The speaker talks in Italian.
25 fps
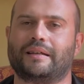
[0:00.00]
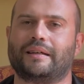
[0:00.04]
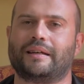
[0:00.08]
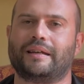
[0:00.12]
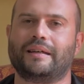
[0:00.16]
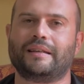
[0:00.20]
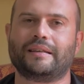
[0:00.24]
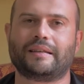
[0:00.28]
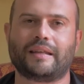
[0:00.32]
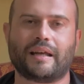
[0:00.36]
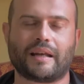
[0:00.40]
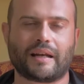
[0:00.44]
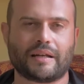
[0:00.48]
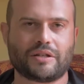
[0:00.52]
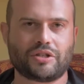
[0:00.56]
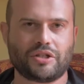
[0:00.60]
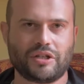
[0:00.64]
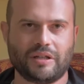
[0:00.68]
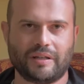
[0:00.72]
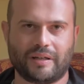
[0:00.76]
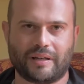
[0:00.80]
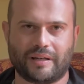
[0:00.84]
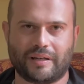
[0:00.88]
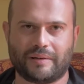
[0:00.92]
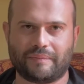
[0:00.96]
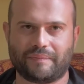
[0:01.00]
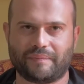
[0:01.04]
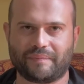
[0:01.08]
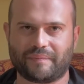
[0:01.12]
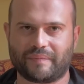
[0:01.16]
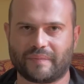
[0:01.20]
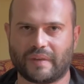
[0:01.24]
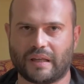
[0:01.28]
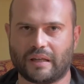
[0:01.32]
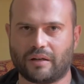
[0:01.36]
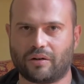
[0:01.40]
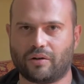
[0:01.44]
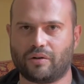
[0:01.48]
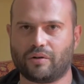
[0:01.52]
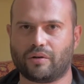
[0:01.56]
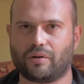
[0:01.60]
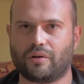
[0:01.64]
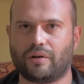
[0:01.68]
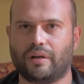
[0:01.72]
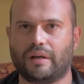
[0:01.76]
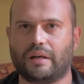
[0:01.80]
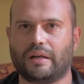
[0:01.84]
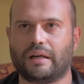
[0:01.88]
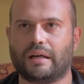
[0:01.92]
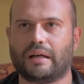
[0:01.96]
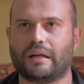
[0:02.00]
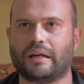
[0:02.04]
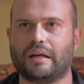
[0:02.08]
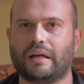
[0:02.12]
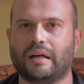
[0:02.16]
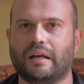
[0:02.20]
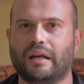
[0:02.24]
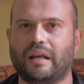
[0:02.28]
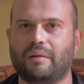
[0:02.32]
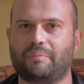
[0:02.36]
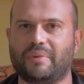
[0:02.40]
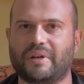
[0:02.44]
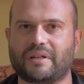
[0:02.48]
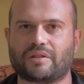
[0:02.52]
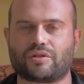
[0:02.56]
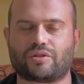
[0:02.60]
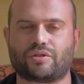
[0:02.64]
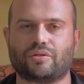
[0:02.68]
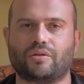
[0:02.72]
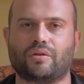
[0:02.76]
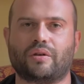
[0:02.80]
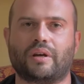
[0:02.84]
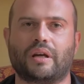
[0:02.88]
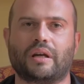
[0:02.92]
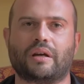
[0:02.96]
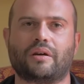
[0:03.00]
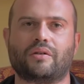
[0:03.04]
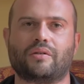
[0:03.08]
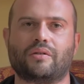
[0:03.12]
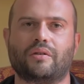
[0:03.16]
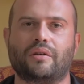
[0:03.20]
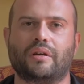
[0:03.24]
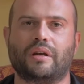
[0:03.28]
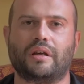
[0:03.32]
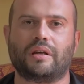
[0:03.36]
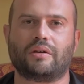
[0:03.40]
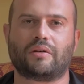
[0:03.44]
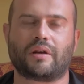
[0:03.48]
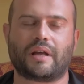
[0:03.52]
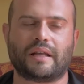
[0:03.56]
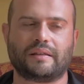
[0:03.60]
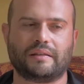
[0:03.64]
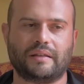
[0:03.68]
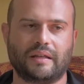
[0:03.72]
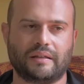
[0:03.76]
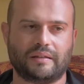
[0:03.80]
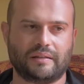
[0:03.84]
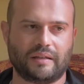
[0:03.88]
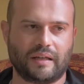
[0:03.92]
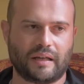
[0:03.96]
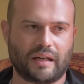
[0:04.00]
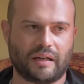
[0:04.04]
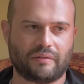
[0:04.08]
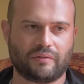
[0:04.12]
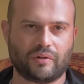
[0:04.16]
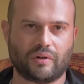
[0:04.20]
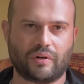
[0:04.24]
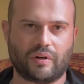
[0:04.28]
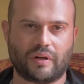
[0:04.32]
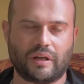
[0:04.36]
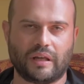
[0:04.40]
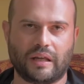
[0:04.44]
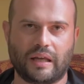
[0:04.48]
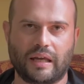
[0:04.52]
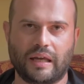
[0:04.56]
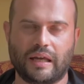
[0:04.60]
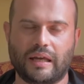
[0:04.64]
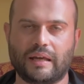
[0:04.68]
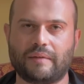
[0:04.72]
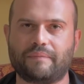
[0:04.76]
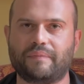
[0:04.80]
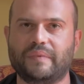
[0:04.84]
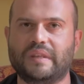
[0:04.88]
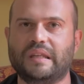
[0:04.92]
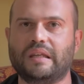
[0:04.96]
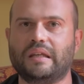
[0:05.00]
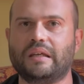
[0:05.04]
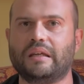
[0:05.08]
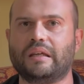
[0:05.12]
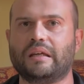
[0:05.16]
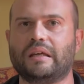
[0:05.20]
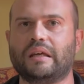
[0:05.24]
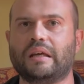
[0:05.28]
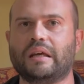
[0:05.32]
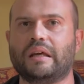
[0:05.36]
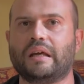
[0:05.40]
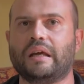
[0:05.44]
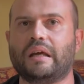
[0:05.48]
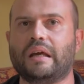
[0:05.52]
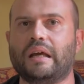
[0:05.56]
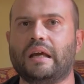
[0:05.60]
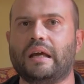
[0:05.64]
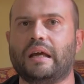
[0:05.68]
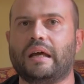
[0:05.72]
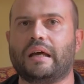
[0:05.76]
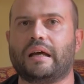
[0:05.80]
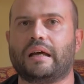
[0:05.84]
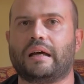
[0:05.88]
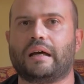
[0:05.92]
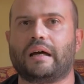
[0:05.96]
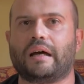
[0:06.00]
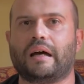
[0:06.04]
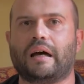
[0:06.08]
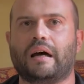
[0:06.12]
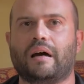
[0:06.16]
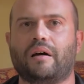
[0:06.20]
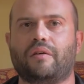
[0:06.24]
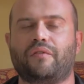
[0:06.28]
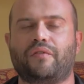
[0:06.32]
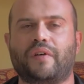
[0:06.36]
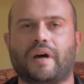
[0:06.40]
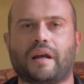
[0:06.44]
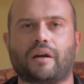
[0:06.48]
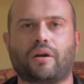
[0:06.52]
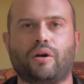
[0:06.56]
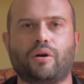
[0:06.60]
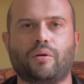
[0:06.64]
interagire con le persone, con i non addetti ai lavori e di far